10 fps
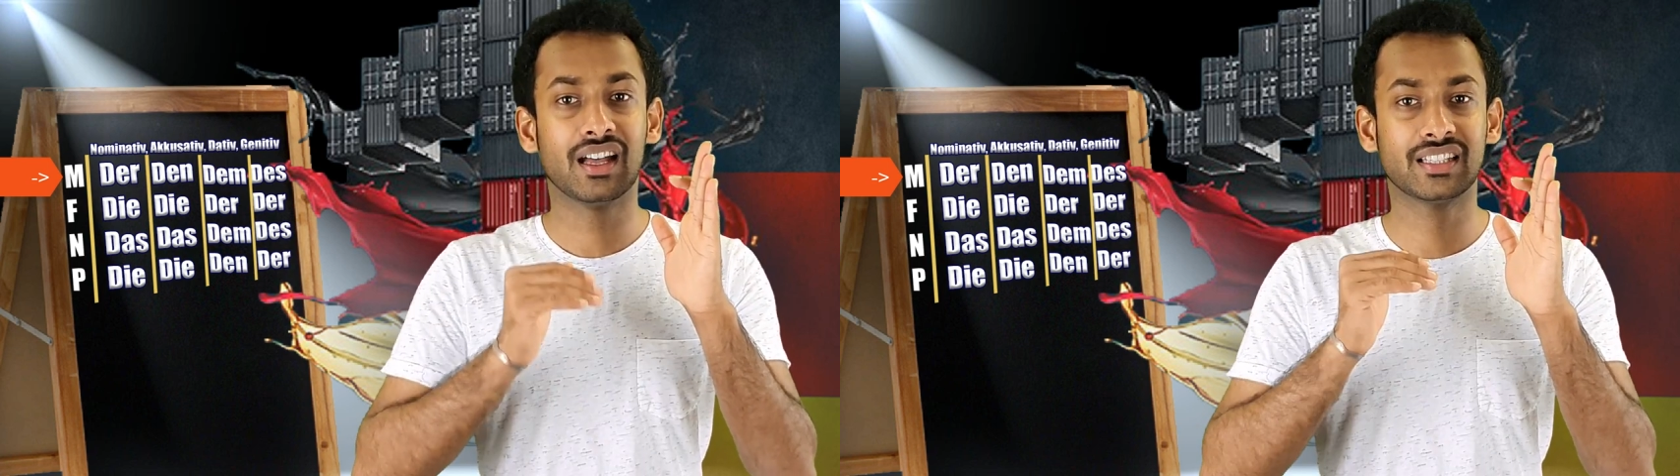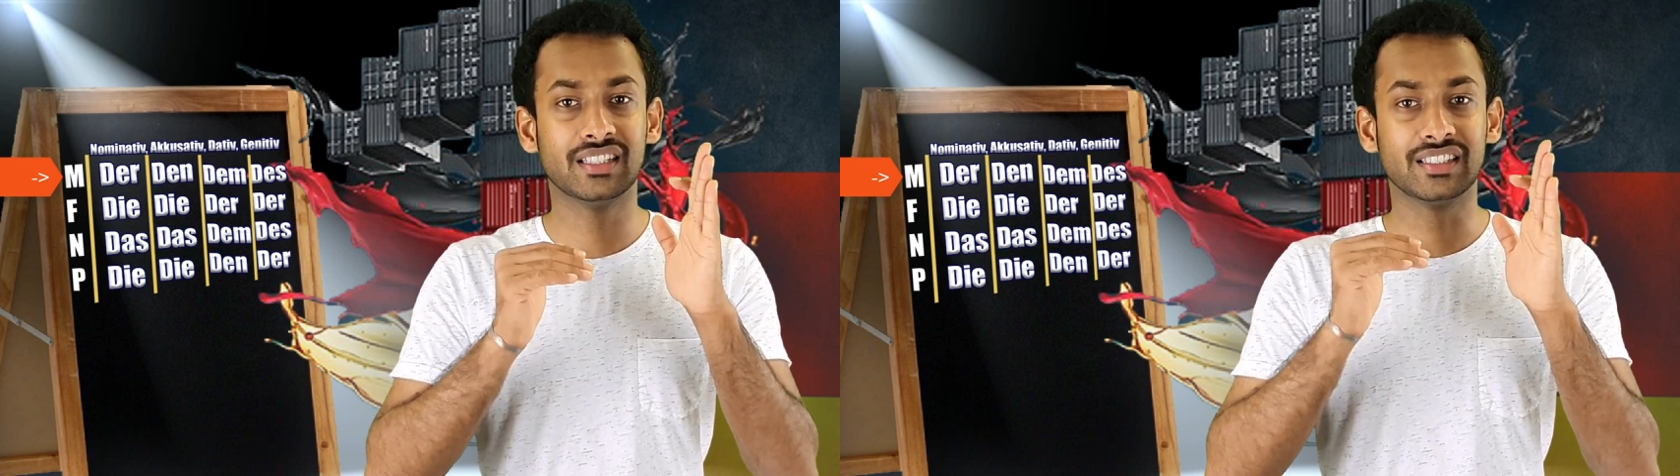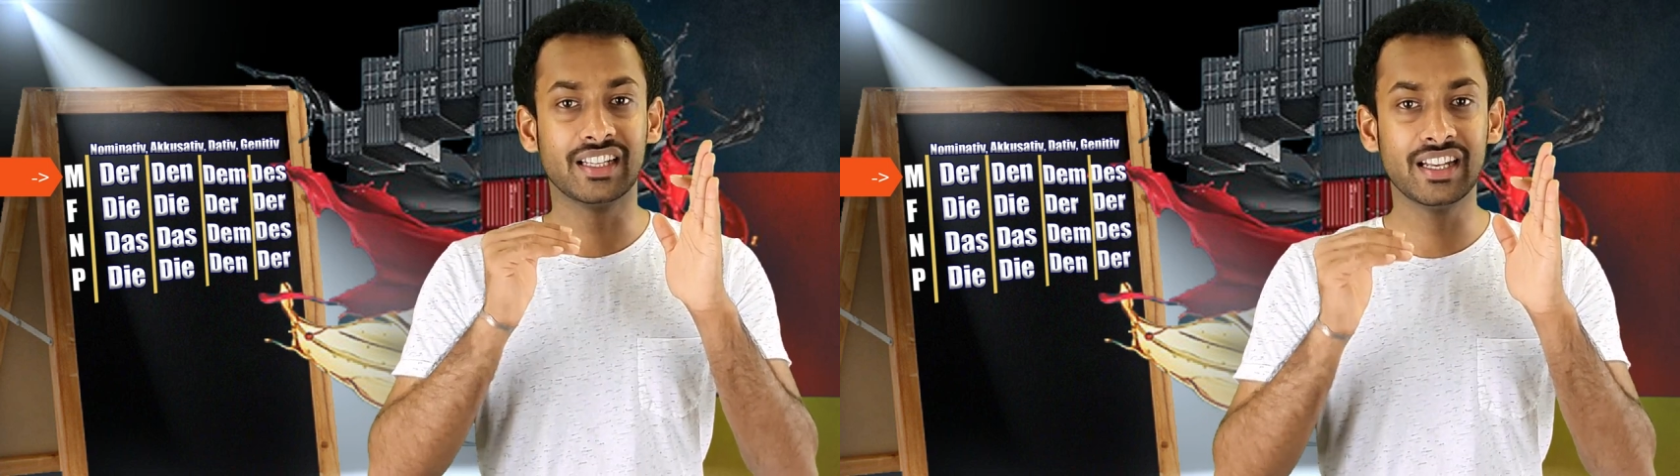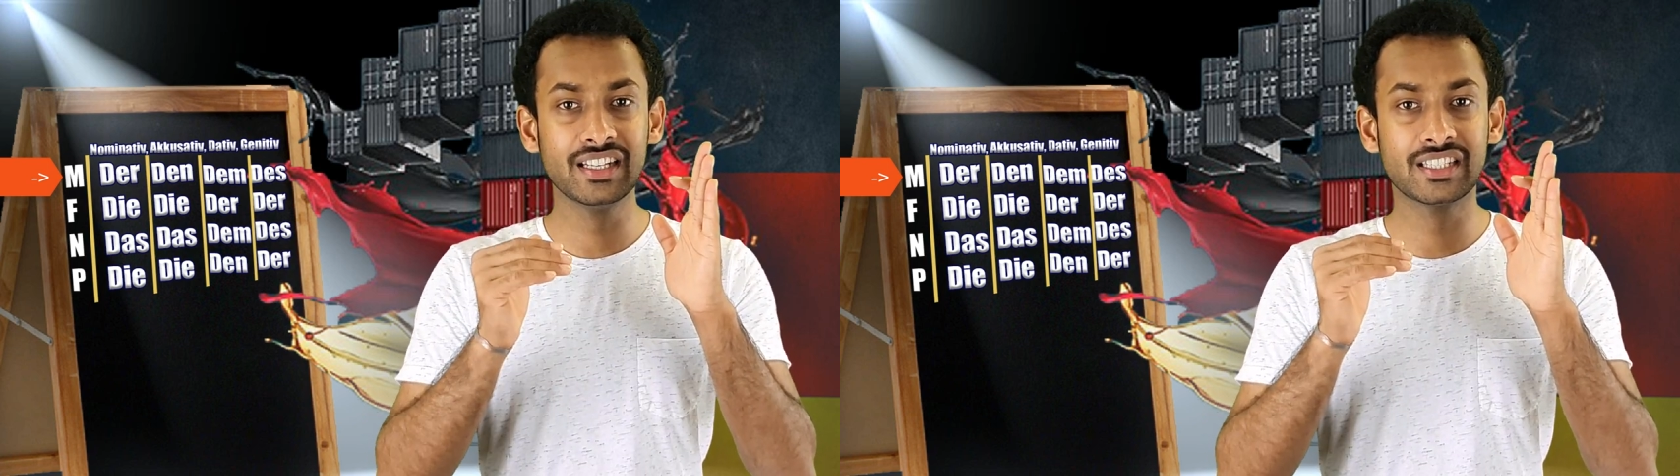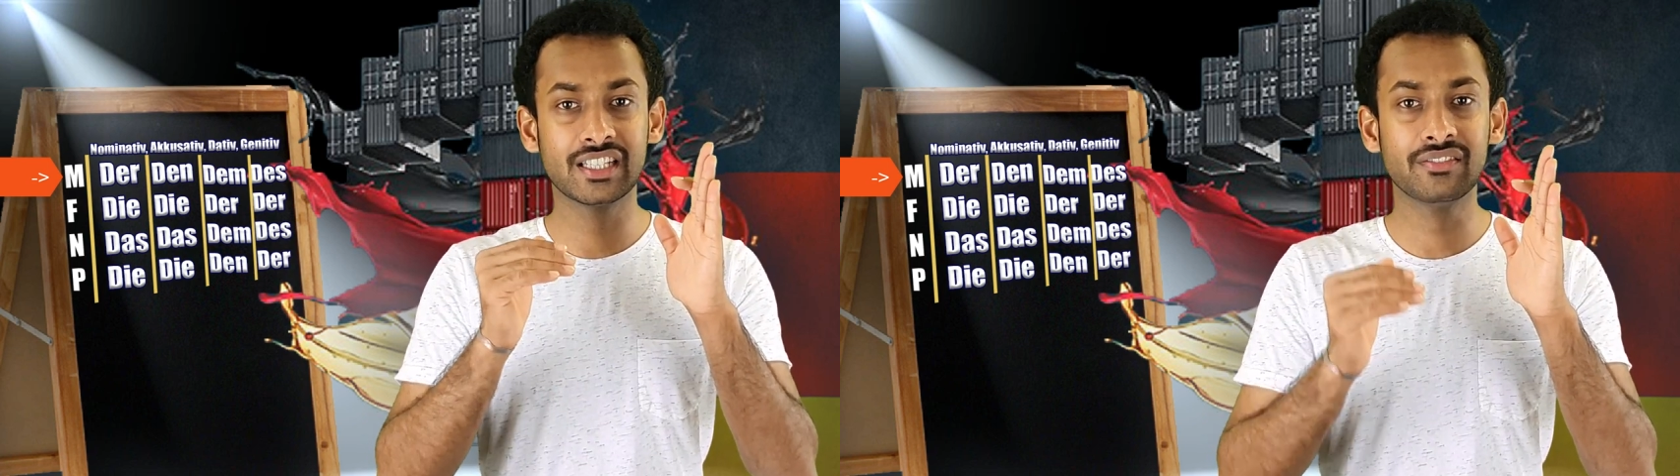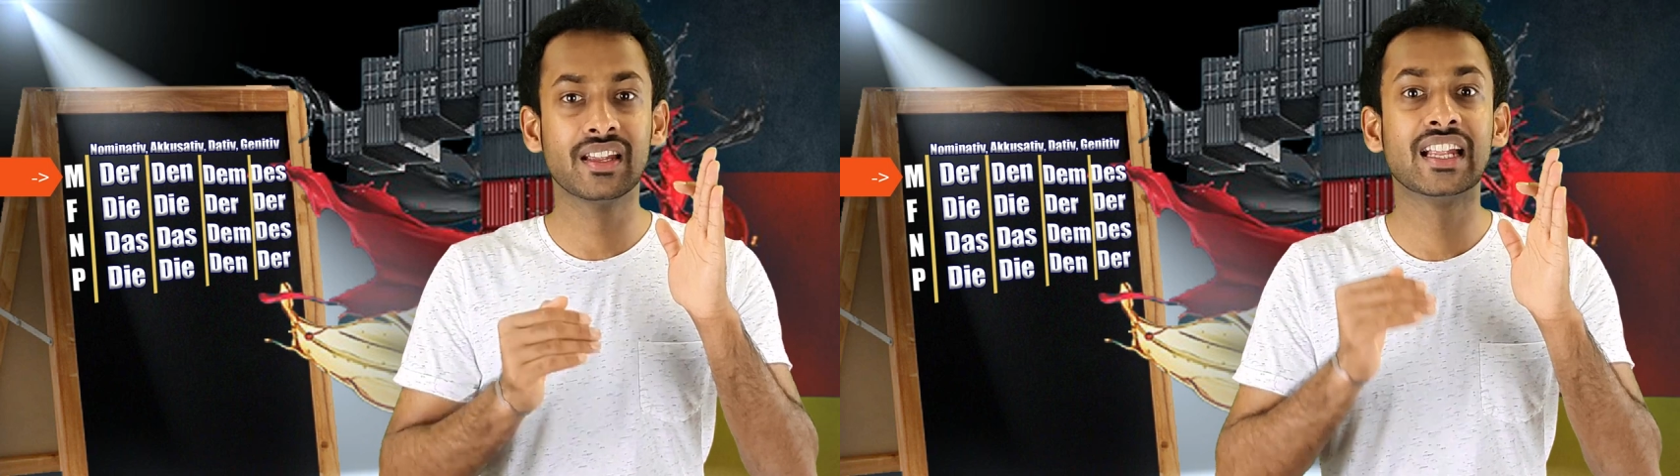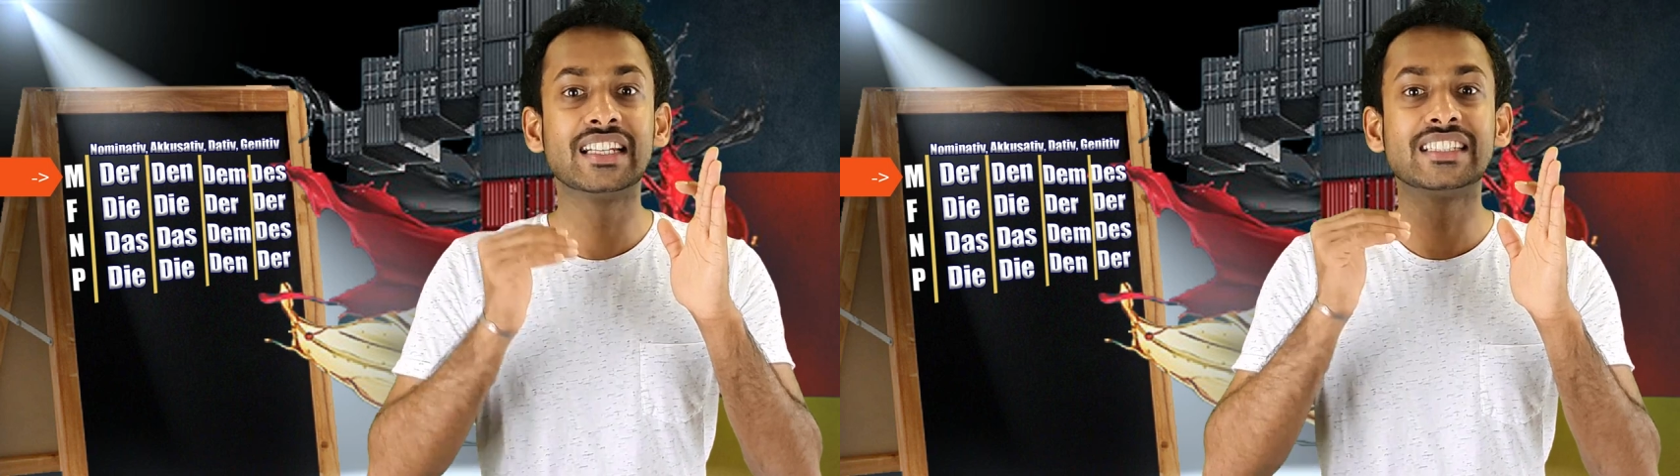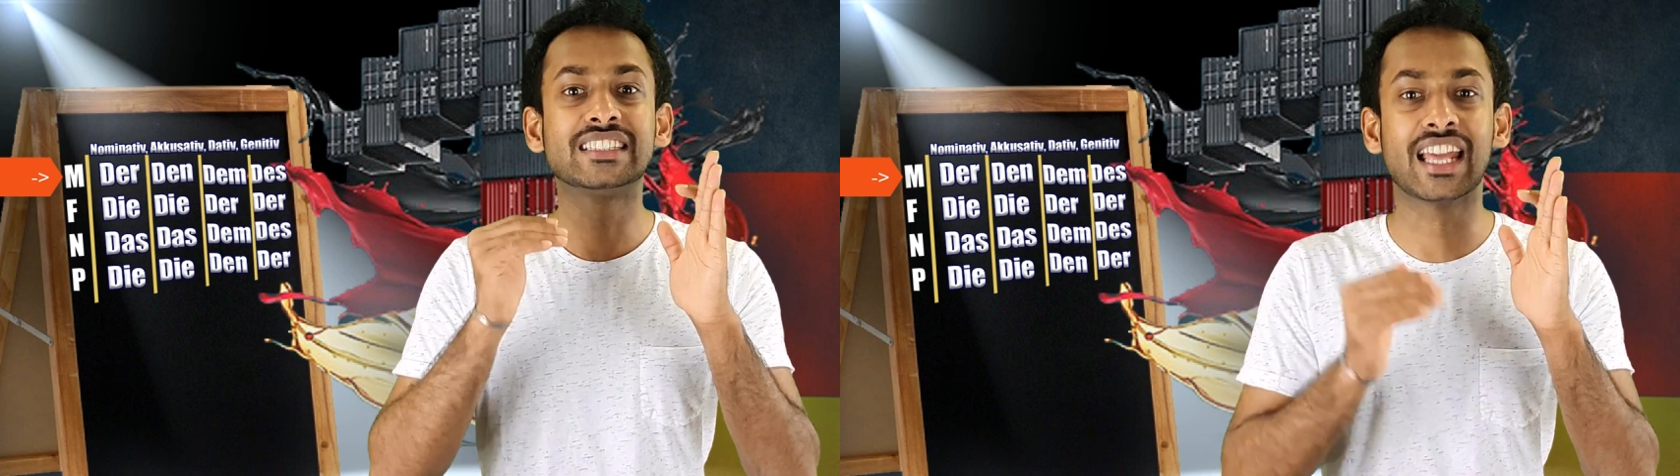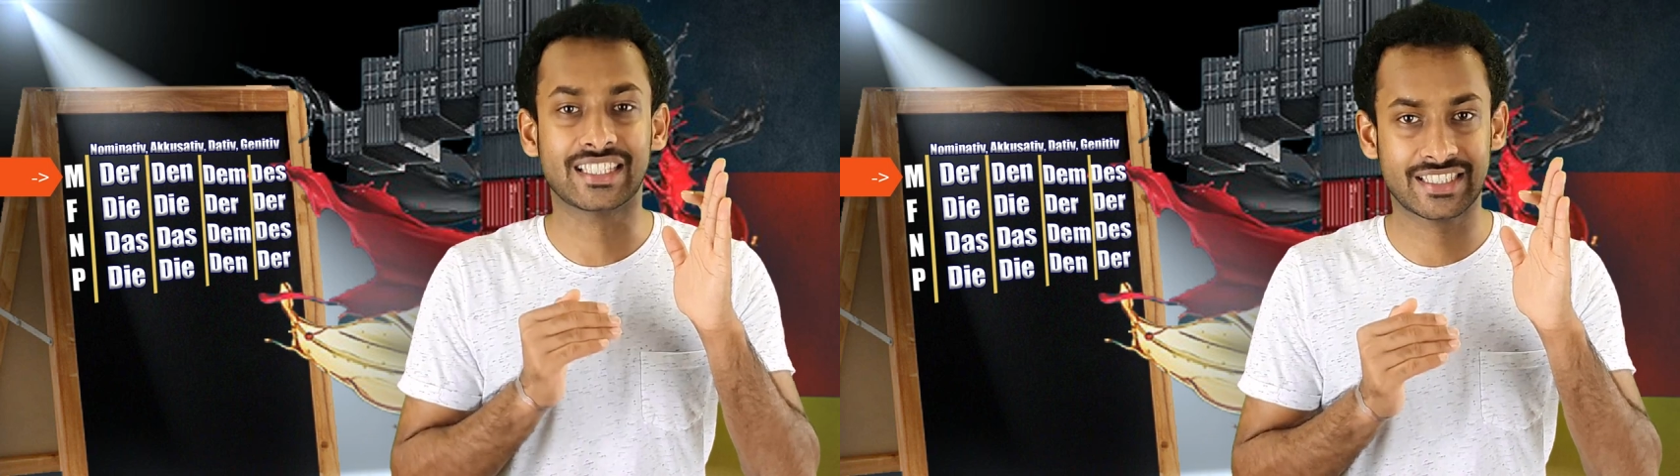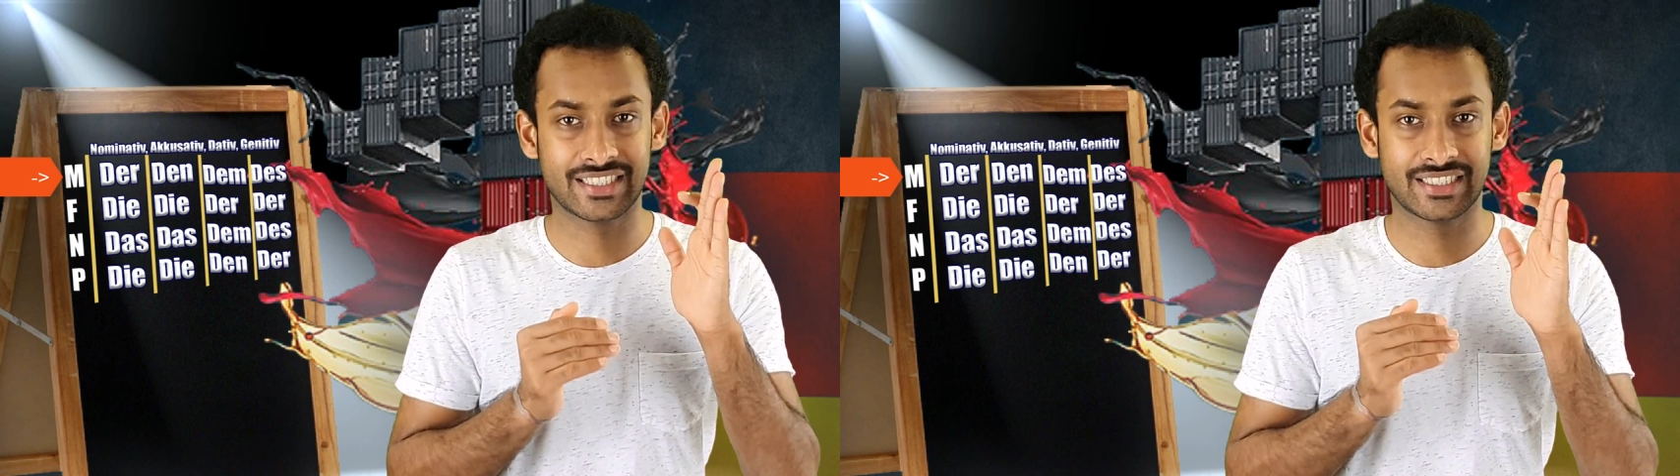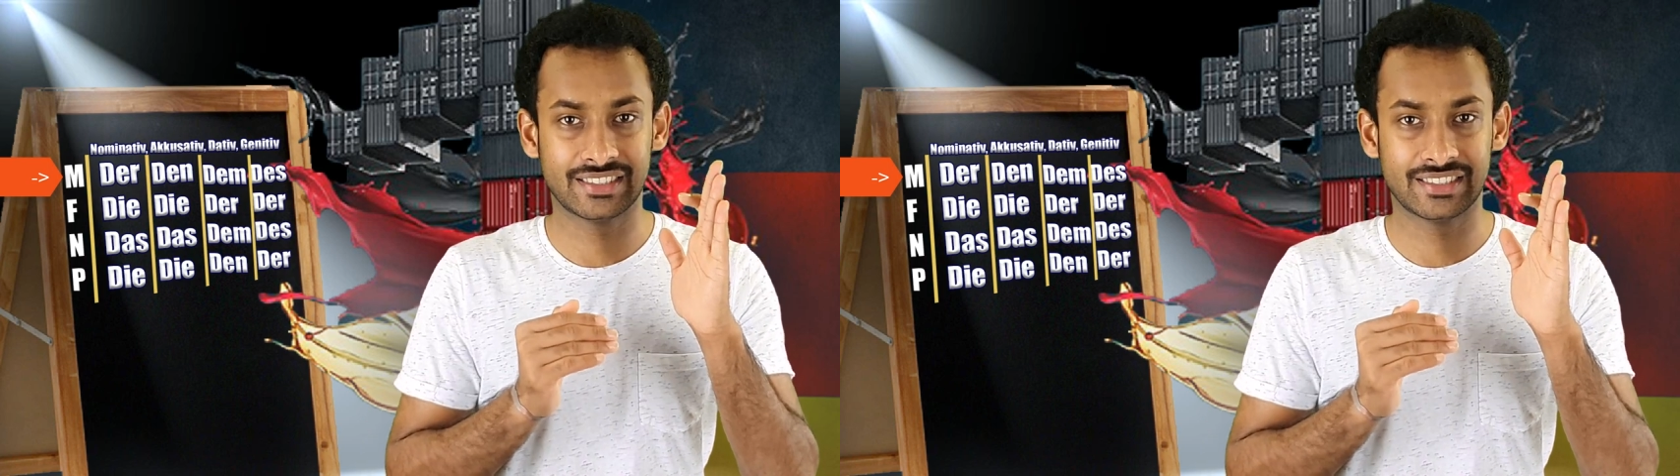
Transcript: அதன் கெனிட்டிவ் டெஸ்